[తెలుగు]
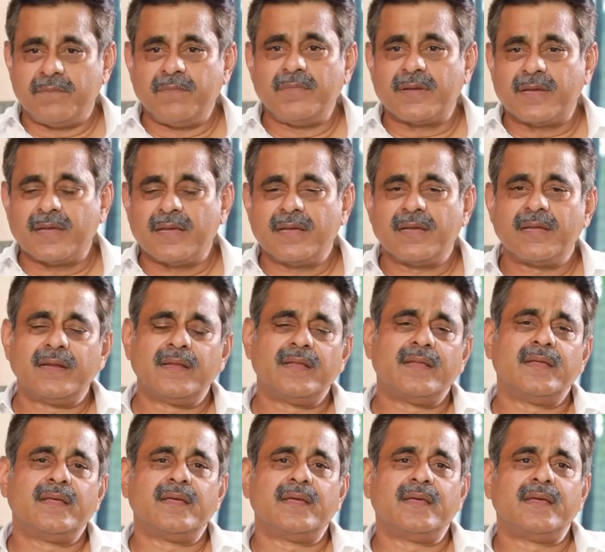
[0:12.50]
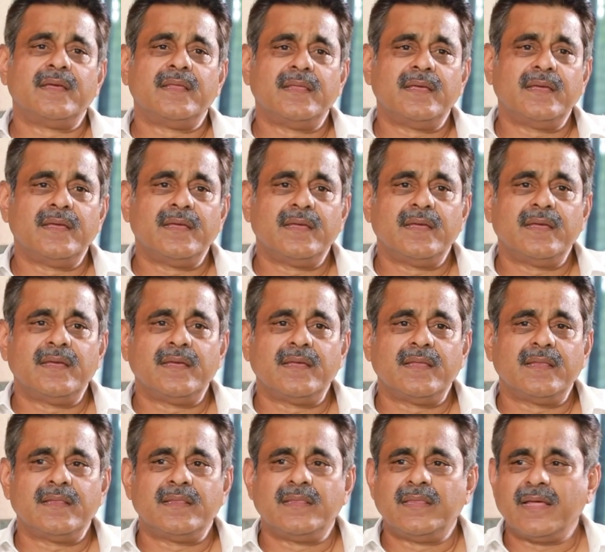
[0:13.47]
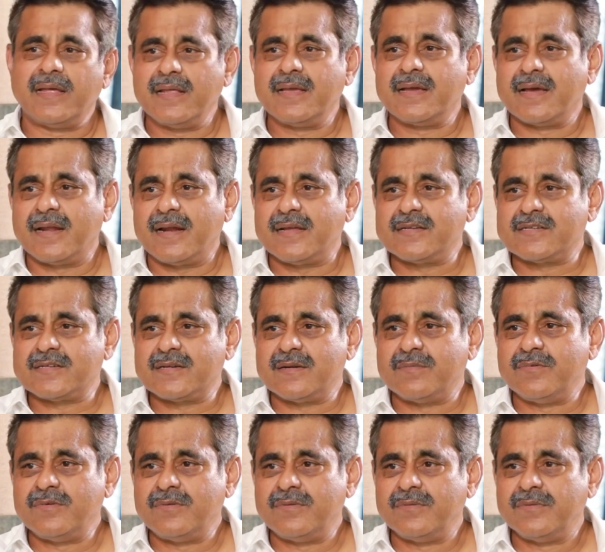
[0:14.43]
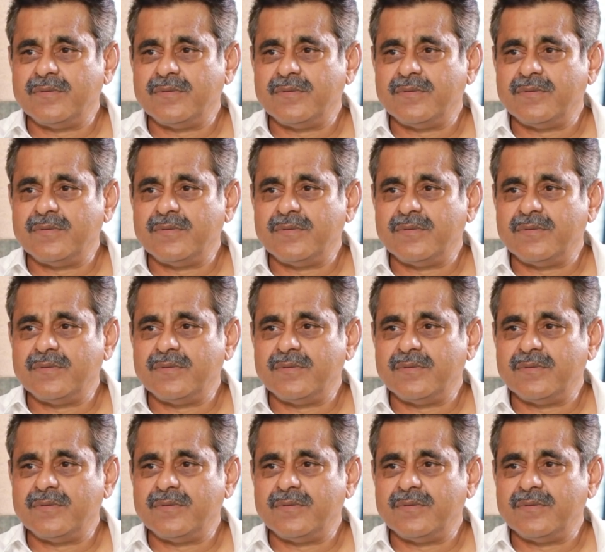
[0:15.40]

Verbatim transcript: ముఖ్యంగా ఇది ధనిక రాష్ట్రము